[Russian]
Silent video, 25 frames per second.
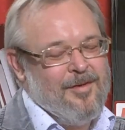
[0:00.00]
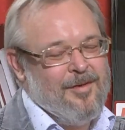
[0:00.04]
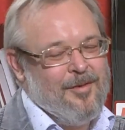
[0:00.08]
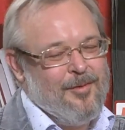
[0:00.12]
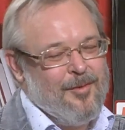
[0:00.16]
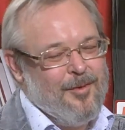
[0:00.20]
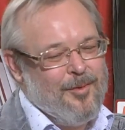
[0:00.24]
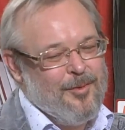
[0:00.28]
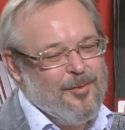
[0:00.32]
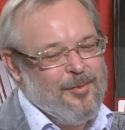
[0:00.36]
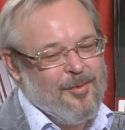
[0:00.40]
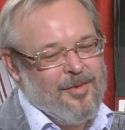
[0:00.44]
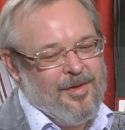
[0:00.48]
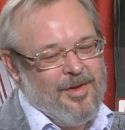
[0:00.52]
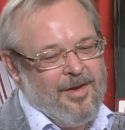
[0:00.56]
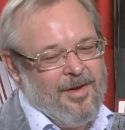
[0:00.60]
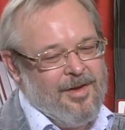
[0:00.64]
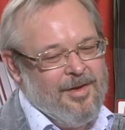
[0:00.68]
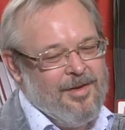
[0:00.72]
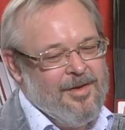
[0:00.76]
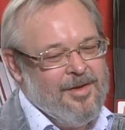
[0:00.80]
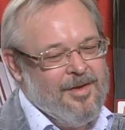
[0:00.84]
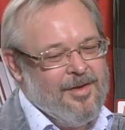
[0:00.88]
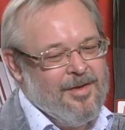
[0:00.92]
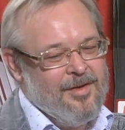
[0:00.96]
культурное
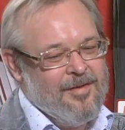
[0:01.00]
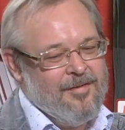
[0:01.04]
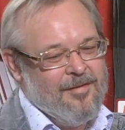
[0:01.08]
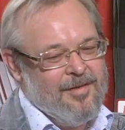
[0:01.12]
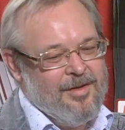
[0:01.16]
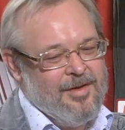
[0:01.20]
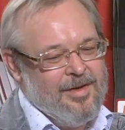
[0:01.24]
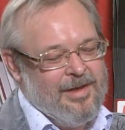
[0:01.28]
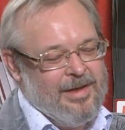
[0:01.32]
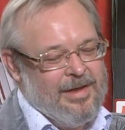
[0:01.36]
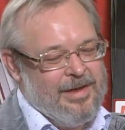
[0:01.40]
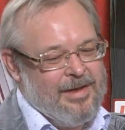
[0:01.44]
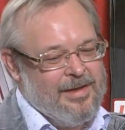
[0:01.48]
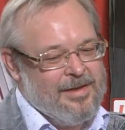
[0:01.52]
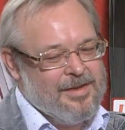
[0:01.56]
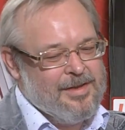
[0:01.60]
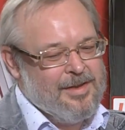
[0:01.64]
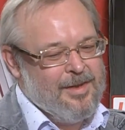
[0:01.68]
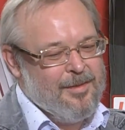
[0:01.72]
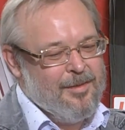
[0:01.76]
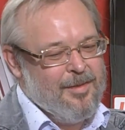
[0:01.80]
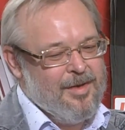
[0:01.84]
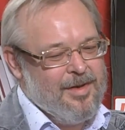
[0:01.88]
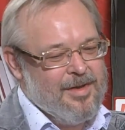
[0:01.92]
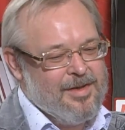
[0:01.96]
кодирование
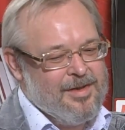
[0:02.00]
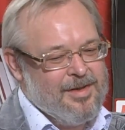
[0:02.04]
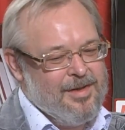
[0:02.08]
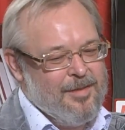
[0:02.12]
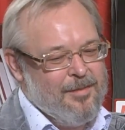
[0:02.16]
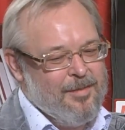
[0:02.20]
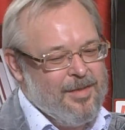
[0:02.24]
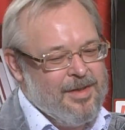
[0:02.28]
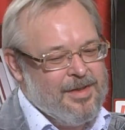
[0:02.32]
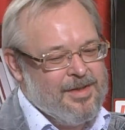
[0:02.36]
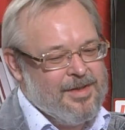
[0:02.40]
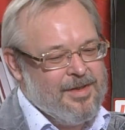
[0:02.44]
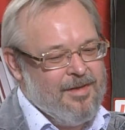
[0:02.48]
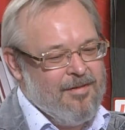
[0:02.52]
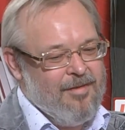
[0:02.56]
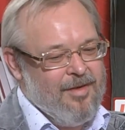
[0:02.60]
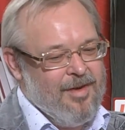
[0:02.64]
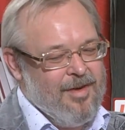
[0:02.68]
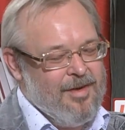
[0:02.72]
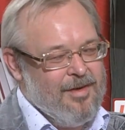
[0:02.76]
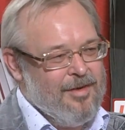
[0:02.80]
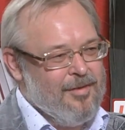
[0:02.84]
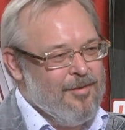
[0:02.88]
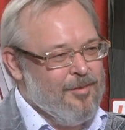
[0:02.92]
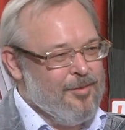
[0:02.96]
разнообразных
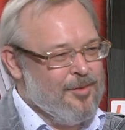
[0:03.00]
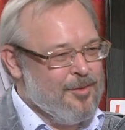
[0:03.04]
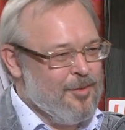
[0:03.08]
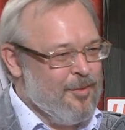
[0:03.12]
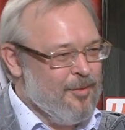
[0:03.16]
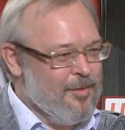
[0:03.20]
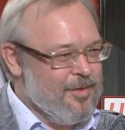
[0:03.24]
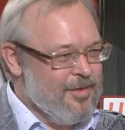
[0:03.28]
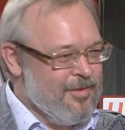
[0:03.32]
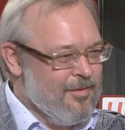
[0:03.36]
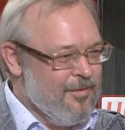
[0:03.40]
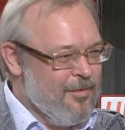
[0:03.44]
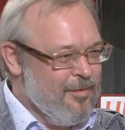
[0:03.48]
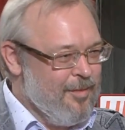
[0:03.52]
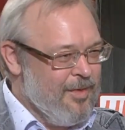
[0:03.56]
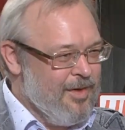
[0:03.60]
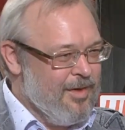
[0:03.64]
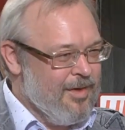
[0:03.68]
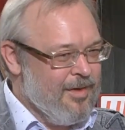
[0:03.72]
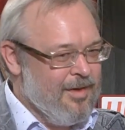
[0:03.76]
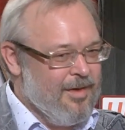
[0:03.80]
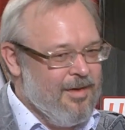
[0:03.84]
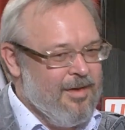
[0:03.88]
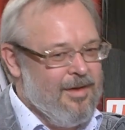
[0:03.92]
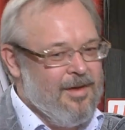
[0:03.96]
представлений о устройстве
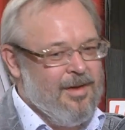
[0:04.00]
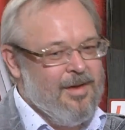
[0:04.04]
мира –